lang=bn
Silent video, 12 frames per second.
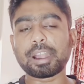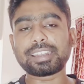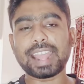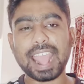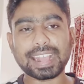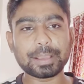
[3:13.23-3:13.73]

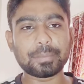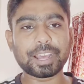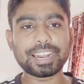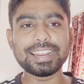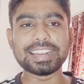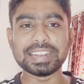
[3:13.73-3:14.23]
বাট
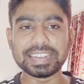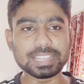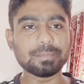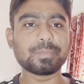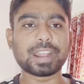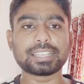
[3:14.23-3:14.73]
একেবারেই
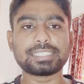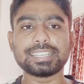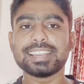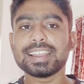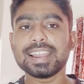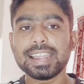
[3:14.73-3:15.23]
নিমরাজি